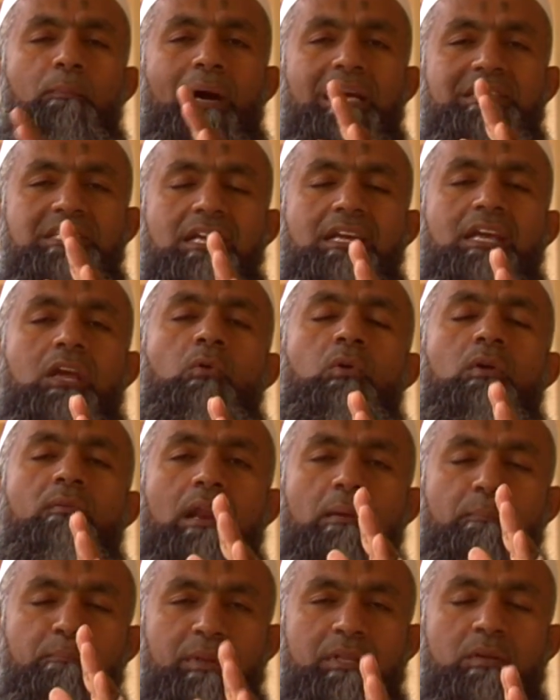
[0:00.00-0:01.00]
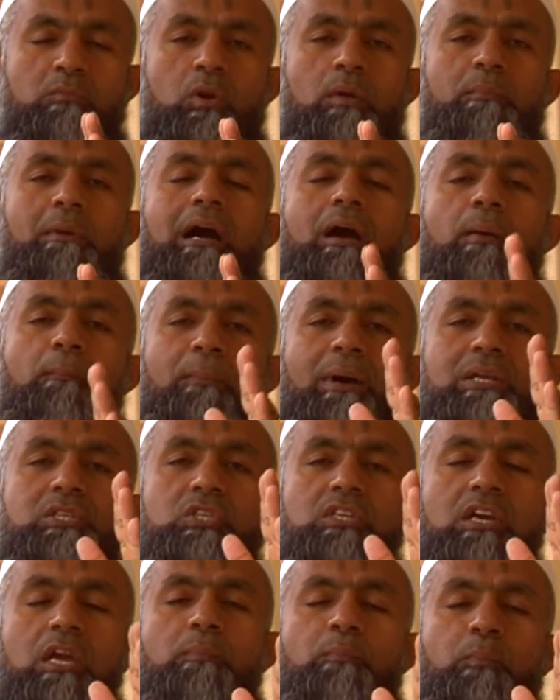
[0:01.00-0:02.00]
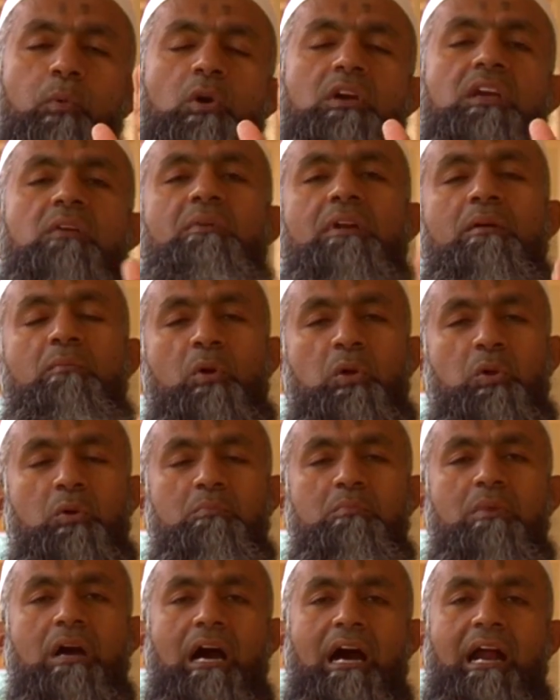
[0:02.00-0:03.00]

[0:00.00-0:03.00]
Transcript: பசிக்கு உணவளிப்பதன் மூலமாக பசியை போக்கிவிட முடியும்